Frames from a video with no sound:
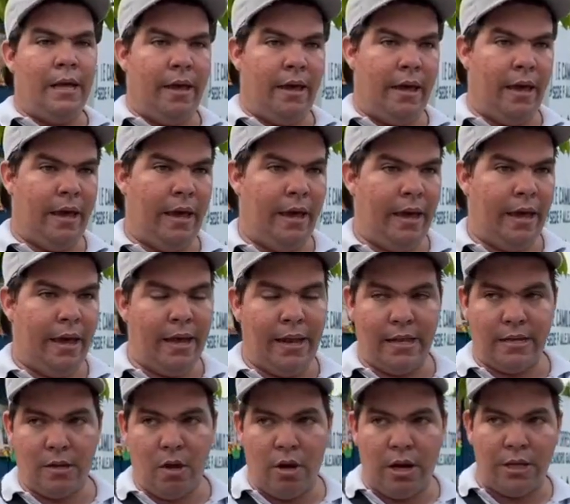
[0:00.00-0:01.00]
Eh, en
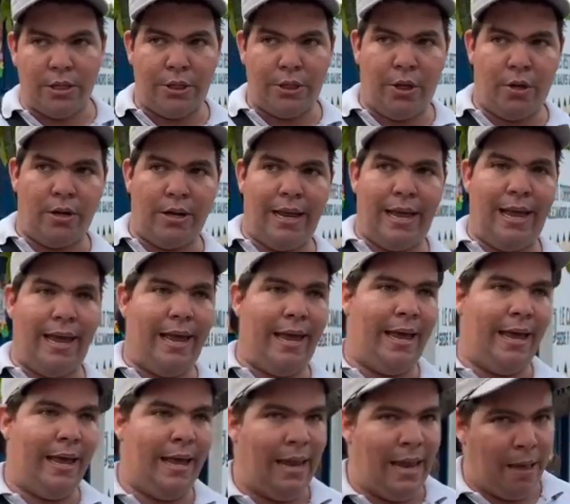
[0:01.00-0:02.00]
esa ocasión,
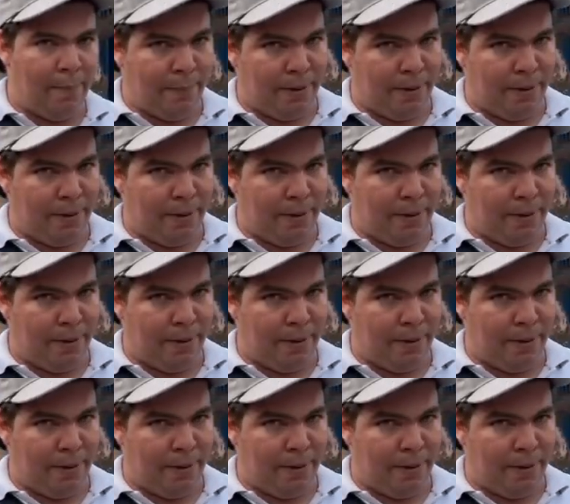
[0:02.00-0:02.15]
eh, la